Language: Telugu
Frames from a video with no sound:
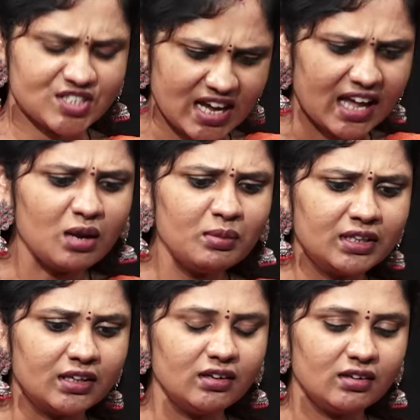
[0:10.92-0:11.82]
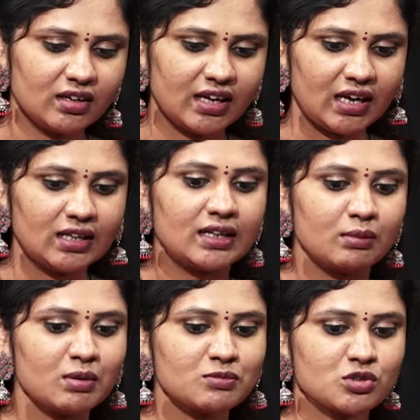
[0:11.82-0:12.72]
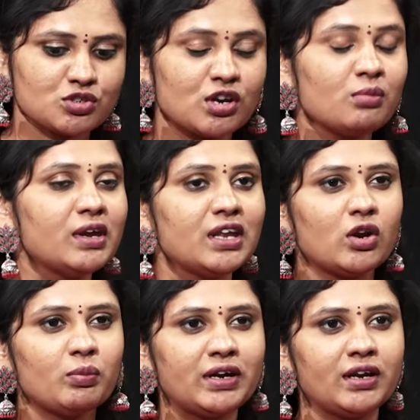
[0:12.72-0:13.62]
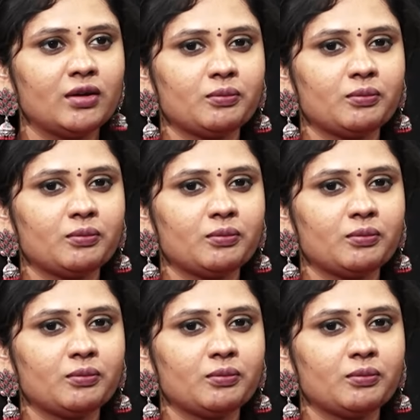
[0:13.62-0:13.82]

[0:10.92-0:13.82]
చాలా మంది ఏదైతే మనం సోషల్ మీడియాలో పెట్టే